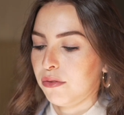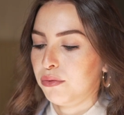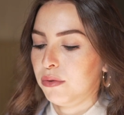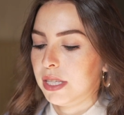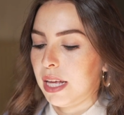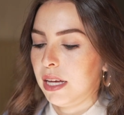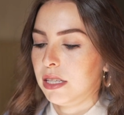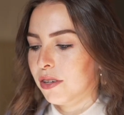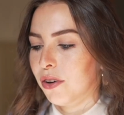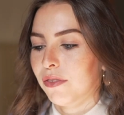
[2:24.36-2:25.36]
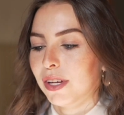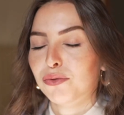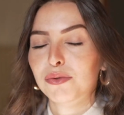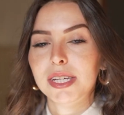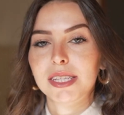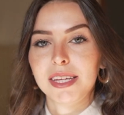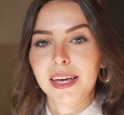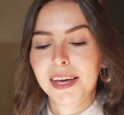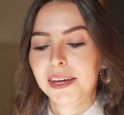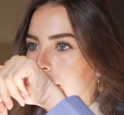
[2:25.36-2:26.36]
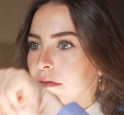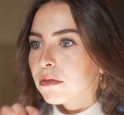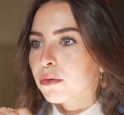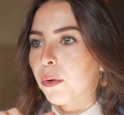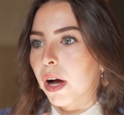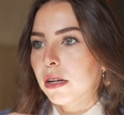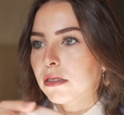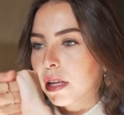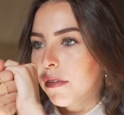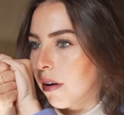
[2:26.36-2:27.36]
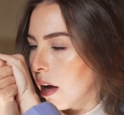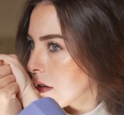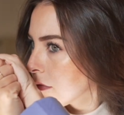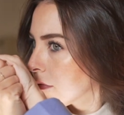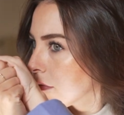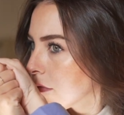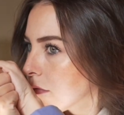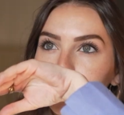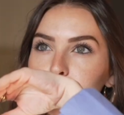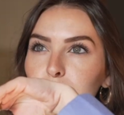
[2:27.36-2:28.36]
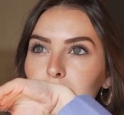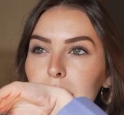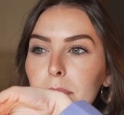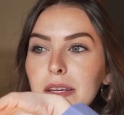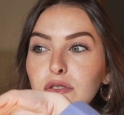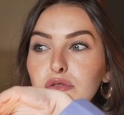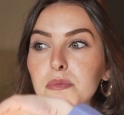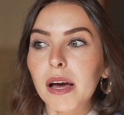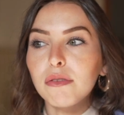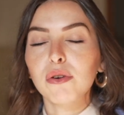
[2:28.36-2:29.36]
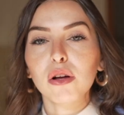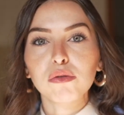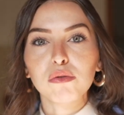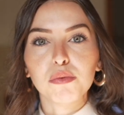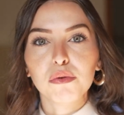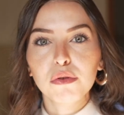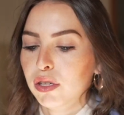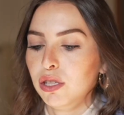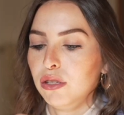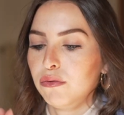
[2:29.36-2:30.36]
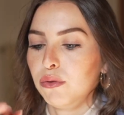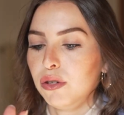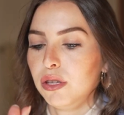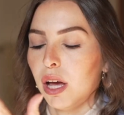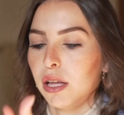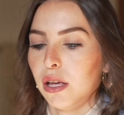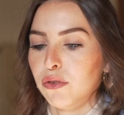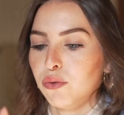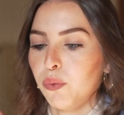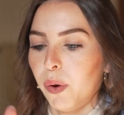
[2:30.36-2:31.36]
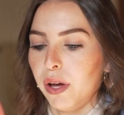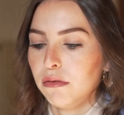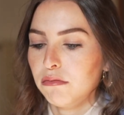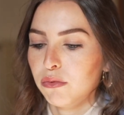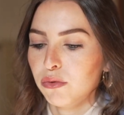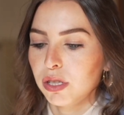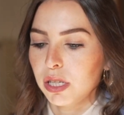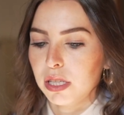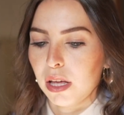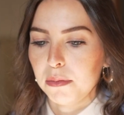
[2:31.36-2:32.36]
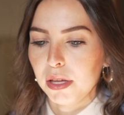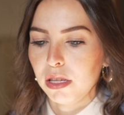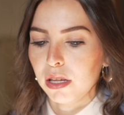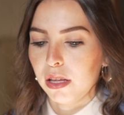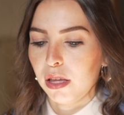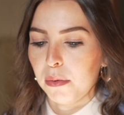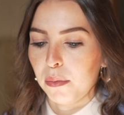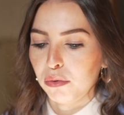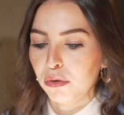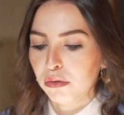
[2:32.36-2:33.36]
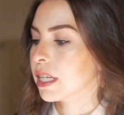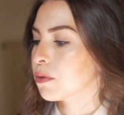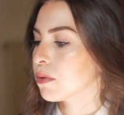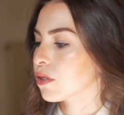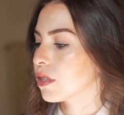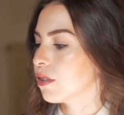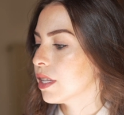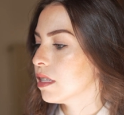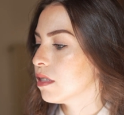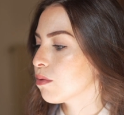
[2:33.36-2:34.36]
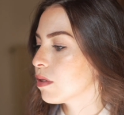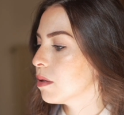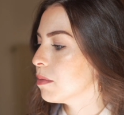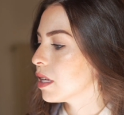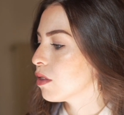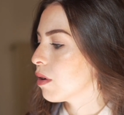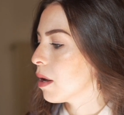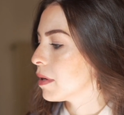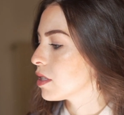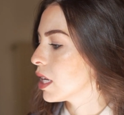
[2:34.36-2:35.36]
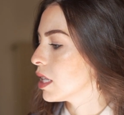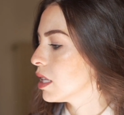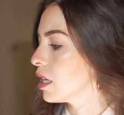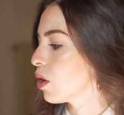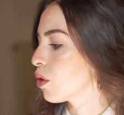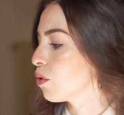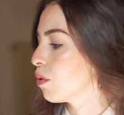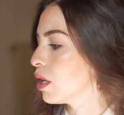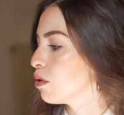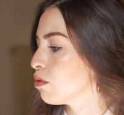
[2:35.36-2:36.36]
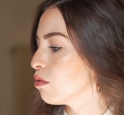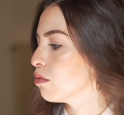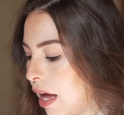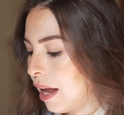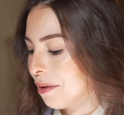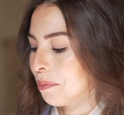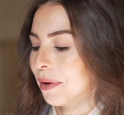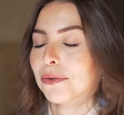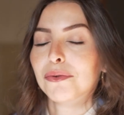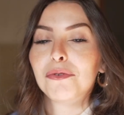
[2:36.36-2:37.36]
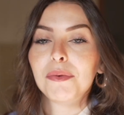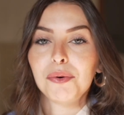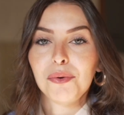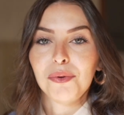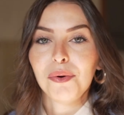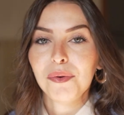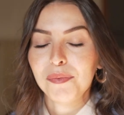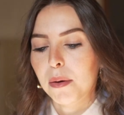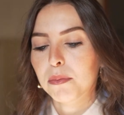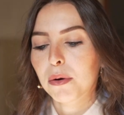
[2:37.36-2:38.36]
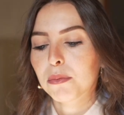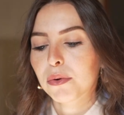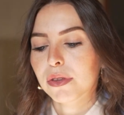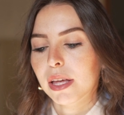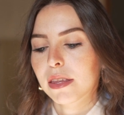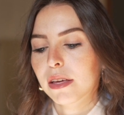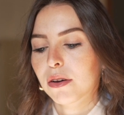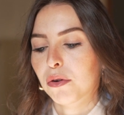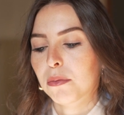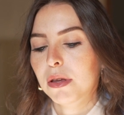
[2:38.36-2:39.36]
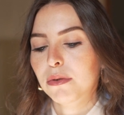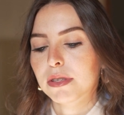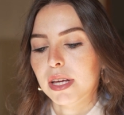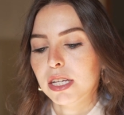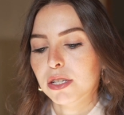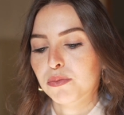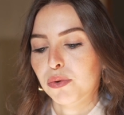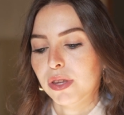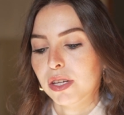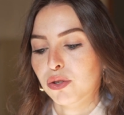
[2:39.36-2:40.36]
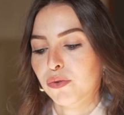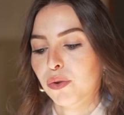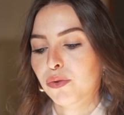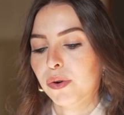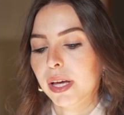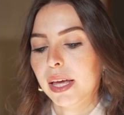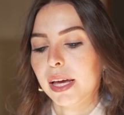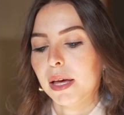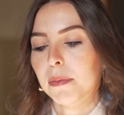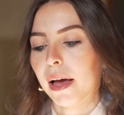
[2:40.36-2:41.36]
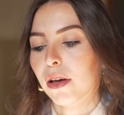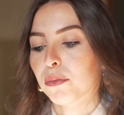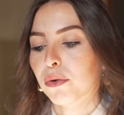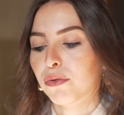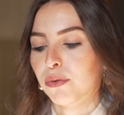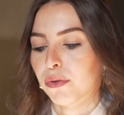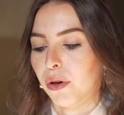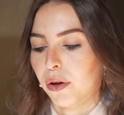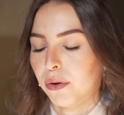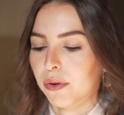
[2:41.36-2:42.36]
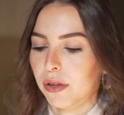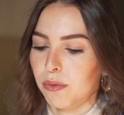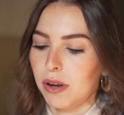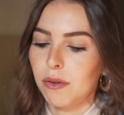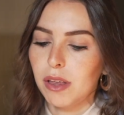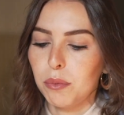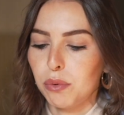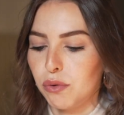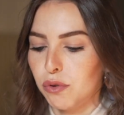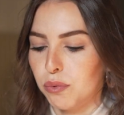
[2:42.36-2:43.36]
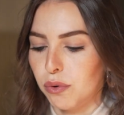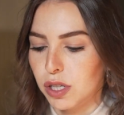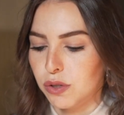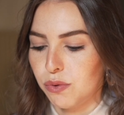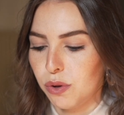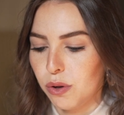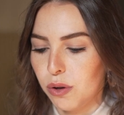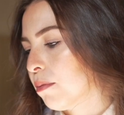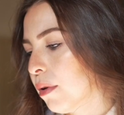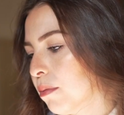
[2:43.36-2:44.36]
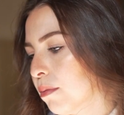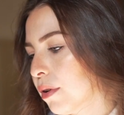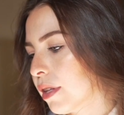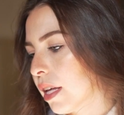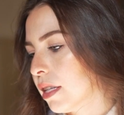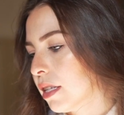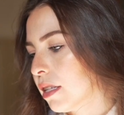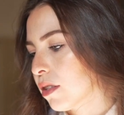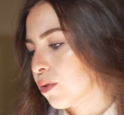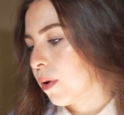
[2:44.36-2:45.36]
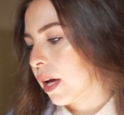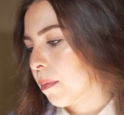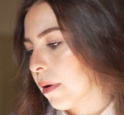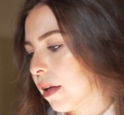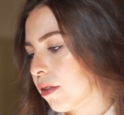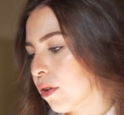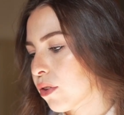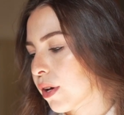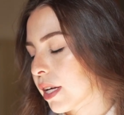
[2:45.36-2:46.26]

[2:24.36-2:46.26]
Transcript: un full size. On va tout tester. Ouais, ça va. L'odeur, elle est pas super forte non plus. Et niveau hydratation, ouais, on dirait que ça a bien hydraté ma peau. Ça, je pense que c'est une édition limitée de Noël parce qu'il y a des décors de Noël dessus. Allez, on passe au numéro 2. Un baume botanique au mille usages pour des cheveux nourris et réparés en profondeur. Ok, donc là, on a un produit pour les cheveux. Baume botanique, soin réparateur sans